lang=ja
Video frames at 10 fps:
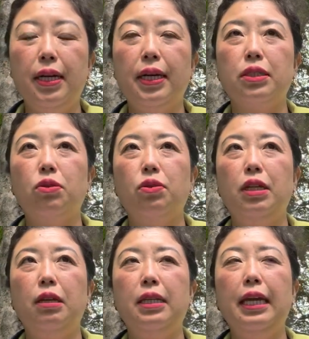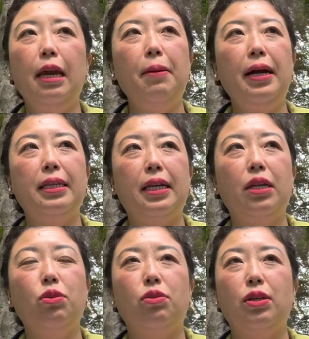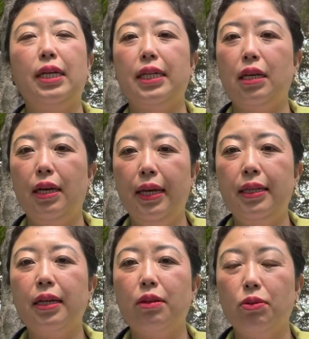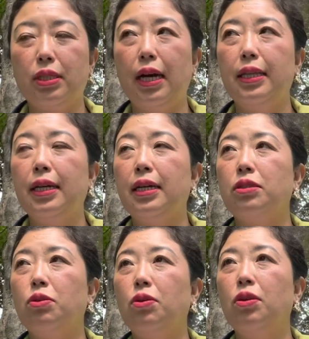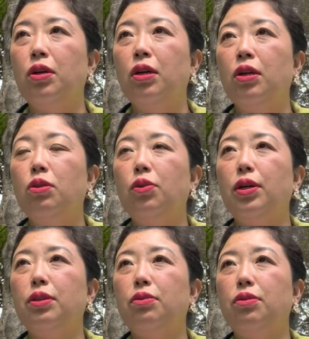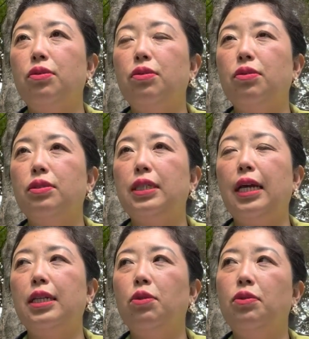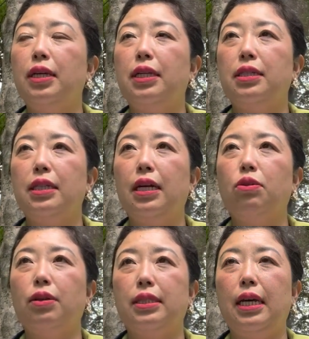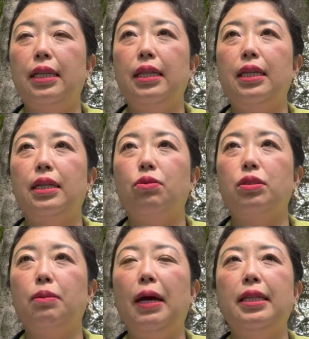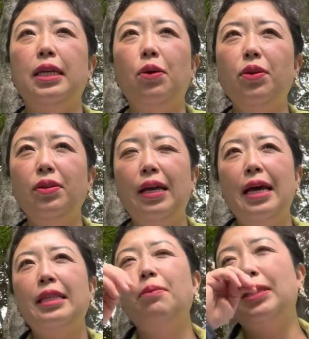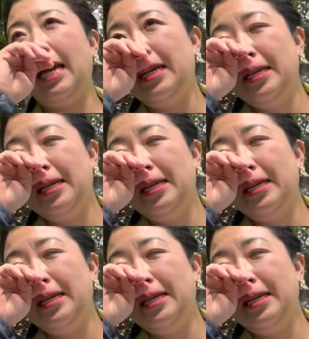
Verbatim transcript: なんかその、に、逃げ場ができるって言い方は変だけどさ、なんかその、どっかの、じゃあ日本が行きづらいとかさ、なったとして、まあ日本、でもね、